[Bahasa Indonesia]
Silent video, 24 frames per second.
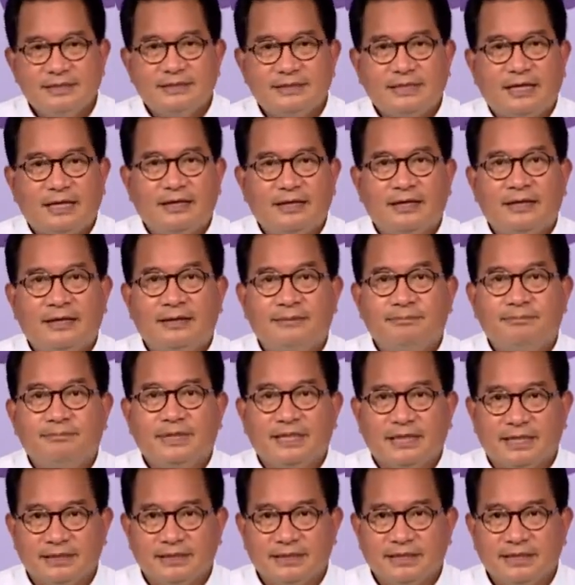Saya
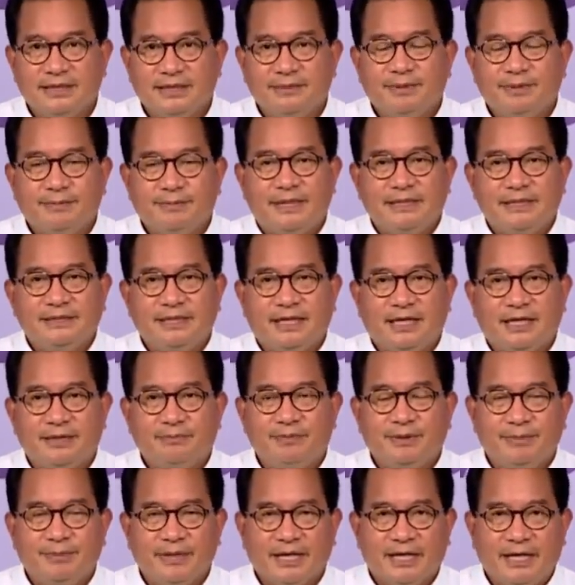mengerti
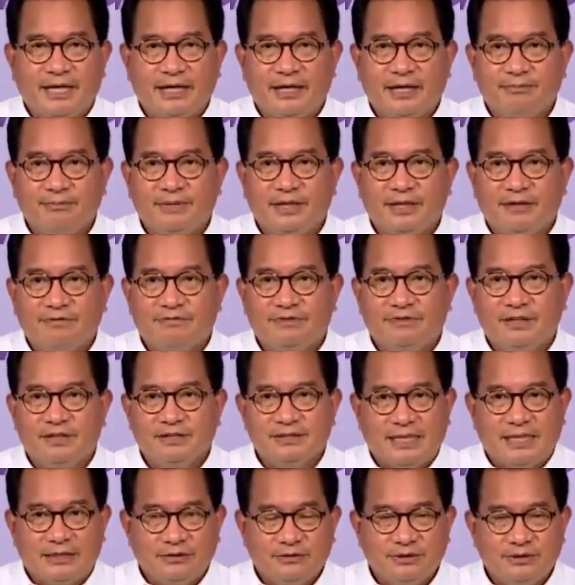perpanjangan PPKM level
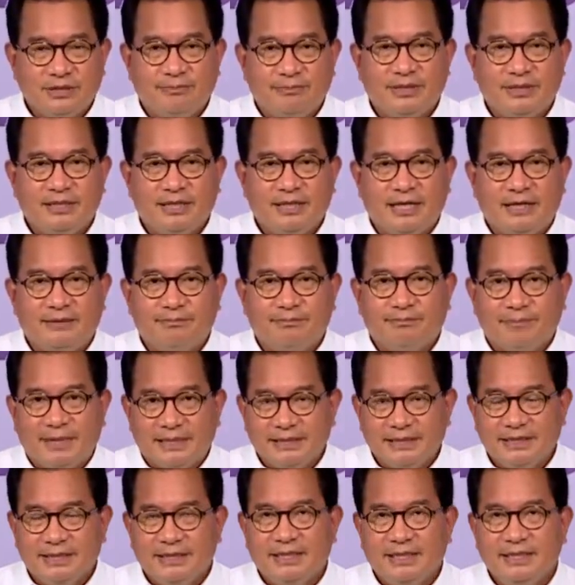1 sampai dengan
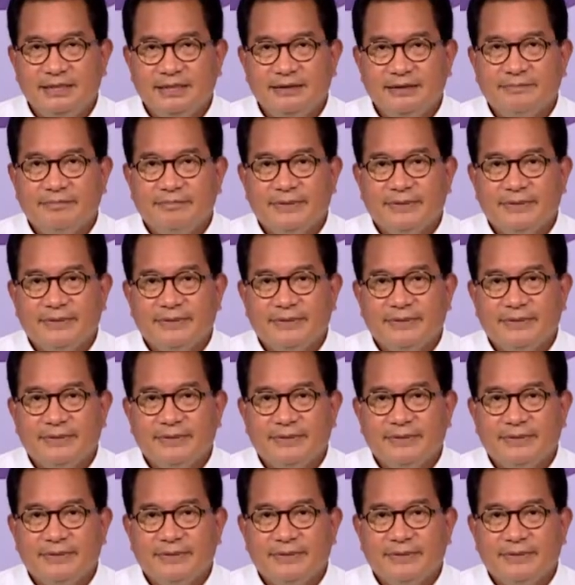4 ini